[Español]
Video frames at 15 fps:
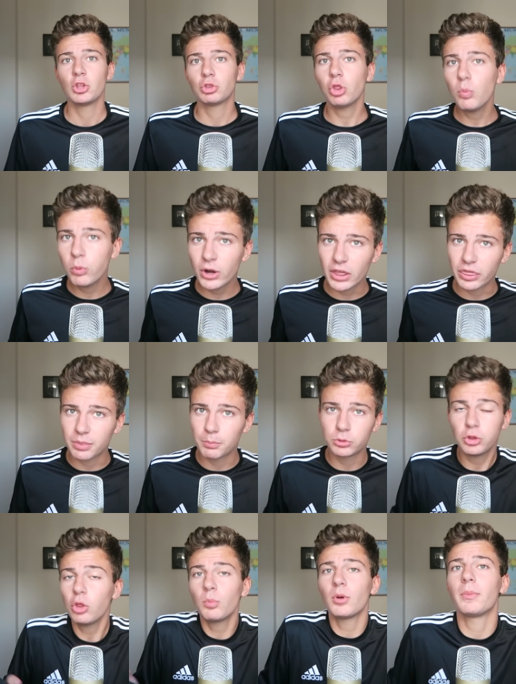Todo puede,
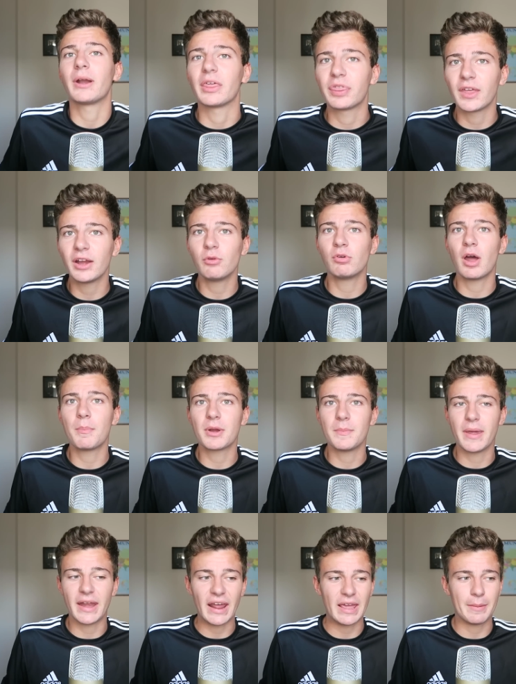todo puede parecer en una
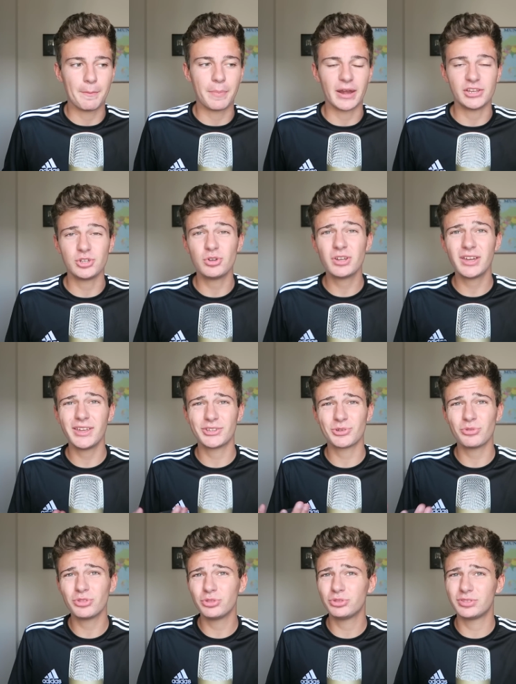primera impresión que
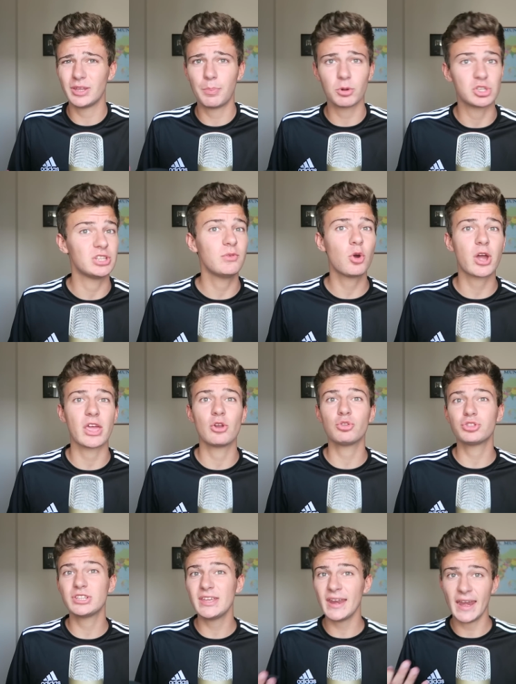son dispositivos que
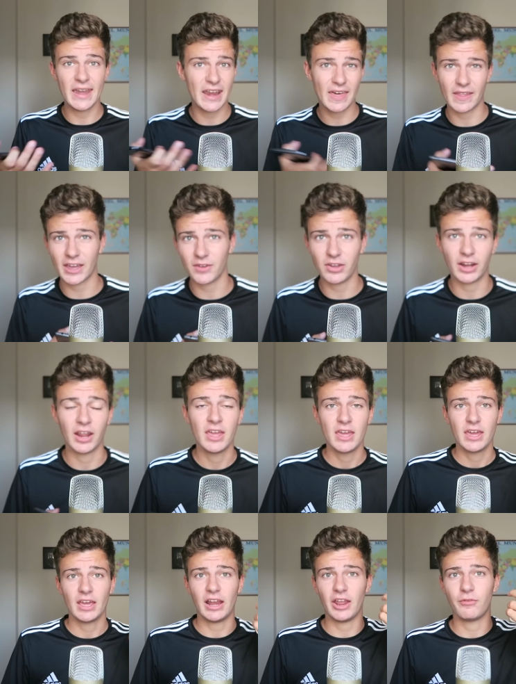no tienen nada que ver.
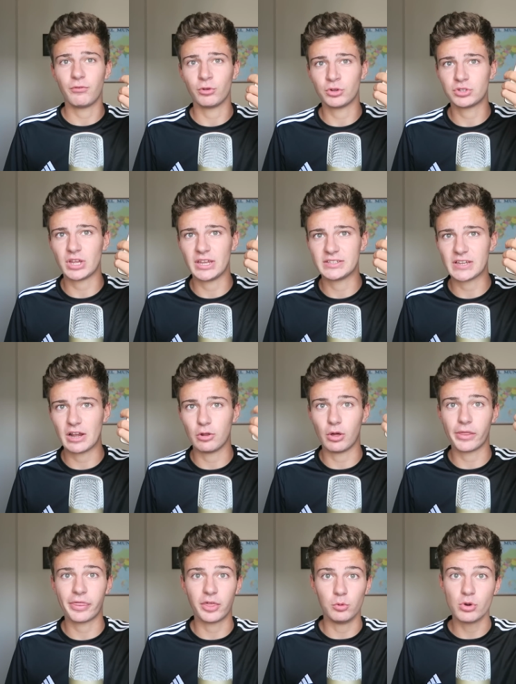El iPhone 6
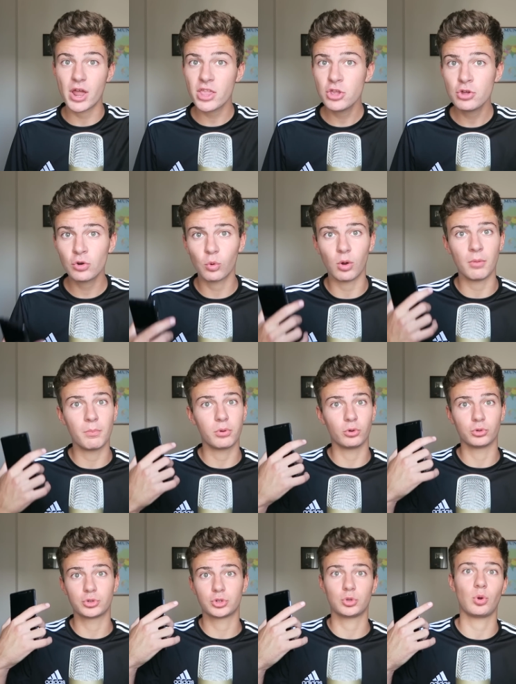salió hace un año, el
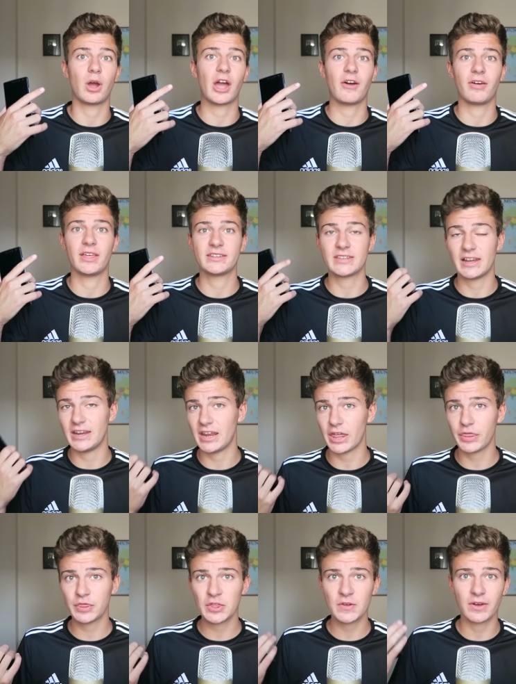OnePlus 2 acaba de salir
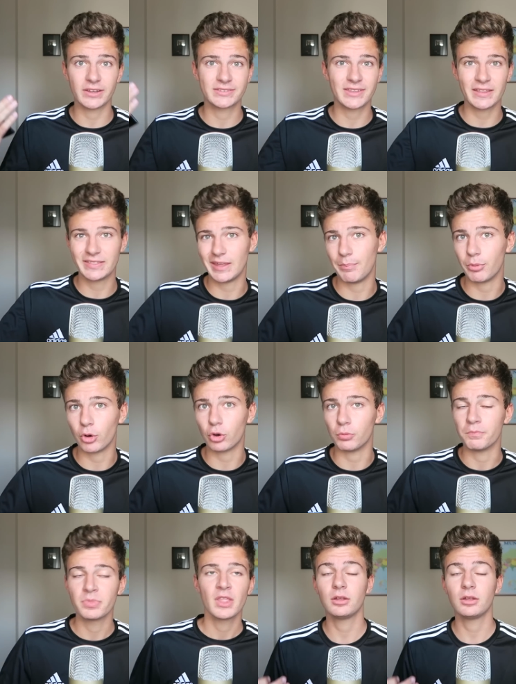hace bastante poco.